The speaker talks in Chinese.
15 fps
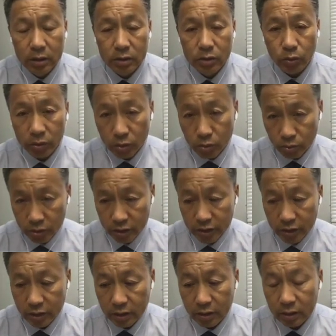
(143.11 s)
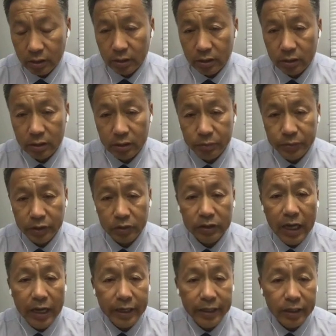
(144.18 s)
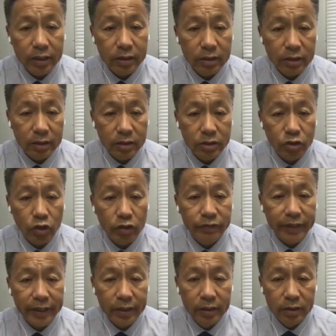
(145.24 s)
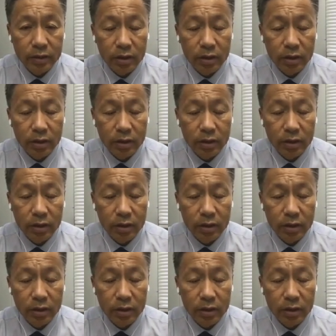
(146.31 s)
肿瘤组织一个呃比较大的一个 survey，